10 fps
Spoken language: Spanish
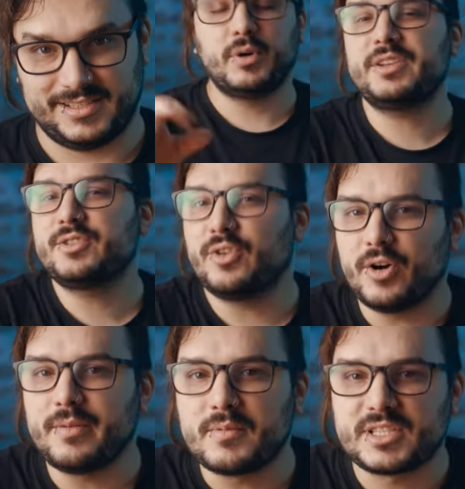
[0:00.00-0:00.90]
Por eso
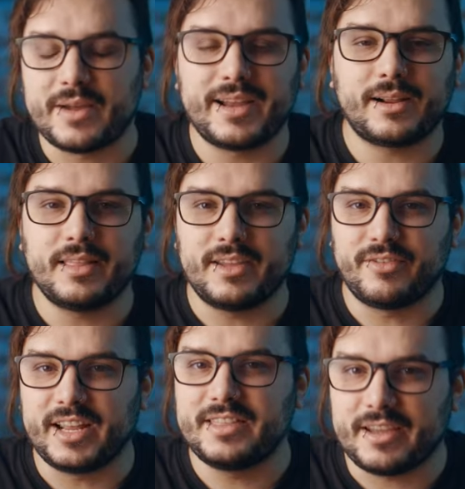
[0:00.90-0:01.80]
hoy vamos a ver
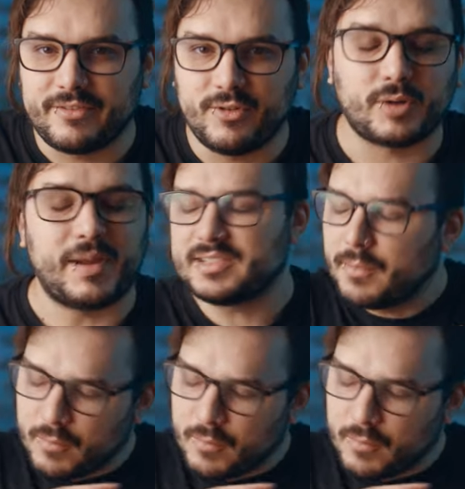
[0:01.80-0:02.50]
diferentes formas,